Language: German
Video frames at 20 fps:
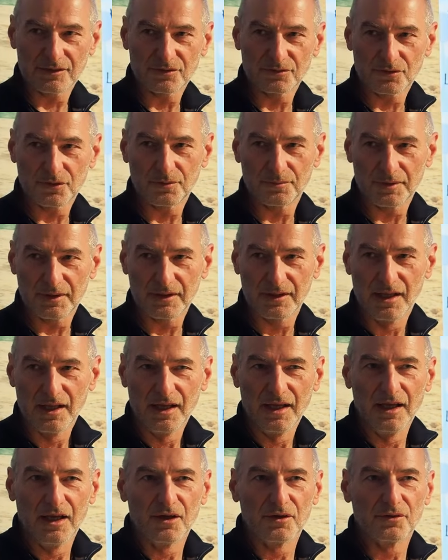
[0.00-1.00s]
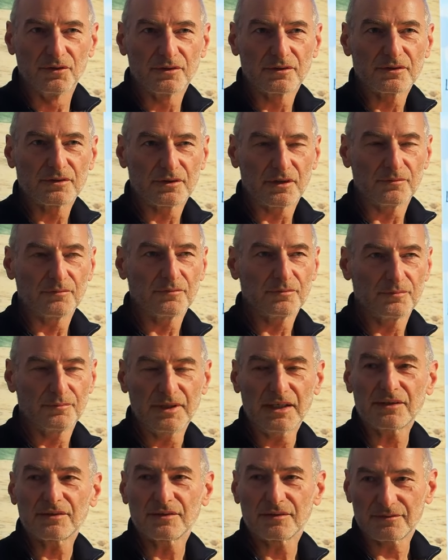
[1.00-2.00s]
zu kommen. Und dann
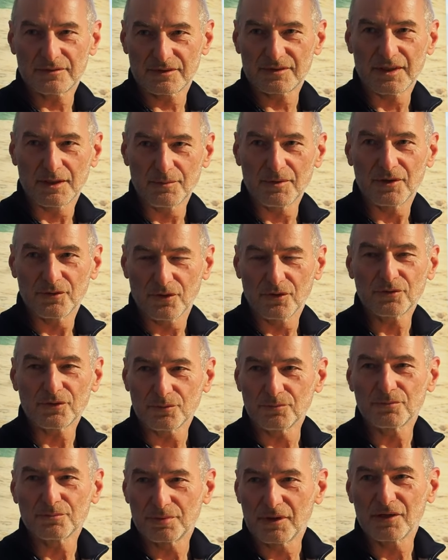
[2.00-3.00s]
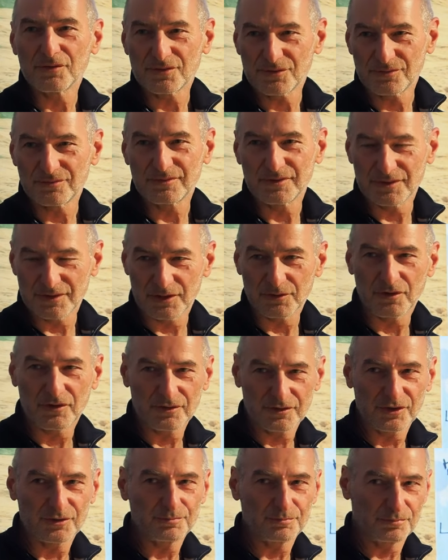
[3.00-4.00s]
merkst du selber, ja, dann aus dieser
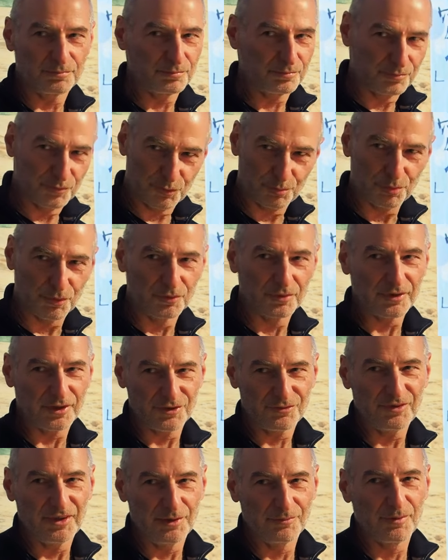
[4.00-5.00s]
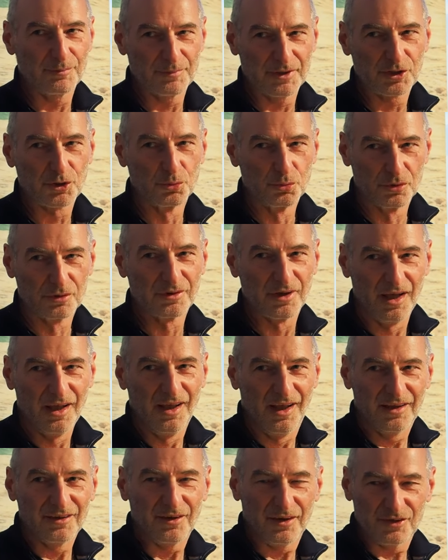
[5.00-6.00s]
alten Spruch, als Fehler wird man klug.
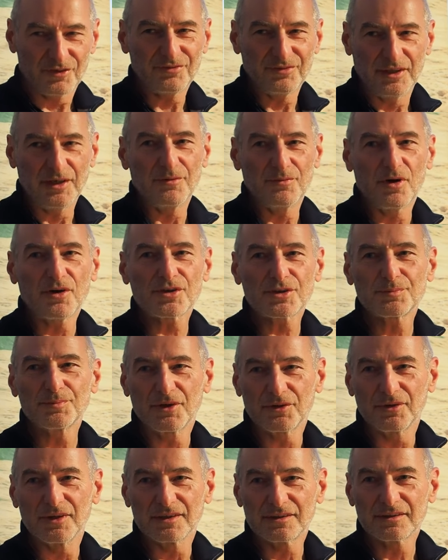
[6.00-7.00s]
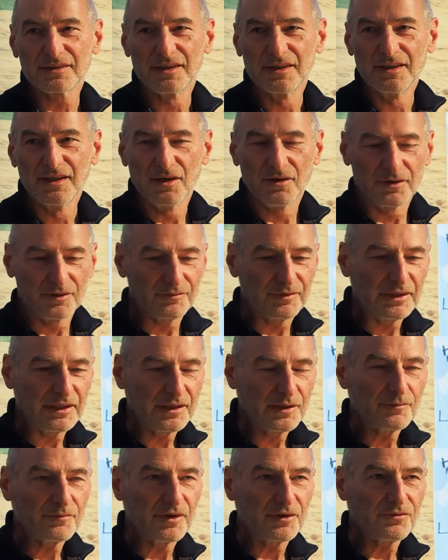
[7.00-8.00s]
Ja, als Fehler wächst man halt. Mhm. Und wenn
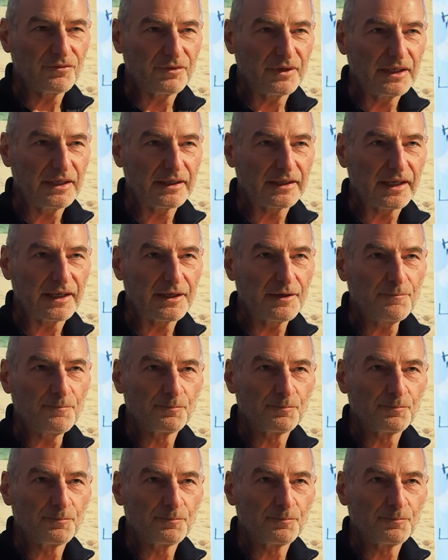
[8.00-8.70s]
ich in meinen Fehler gehe,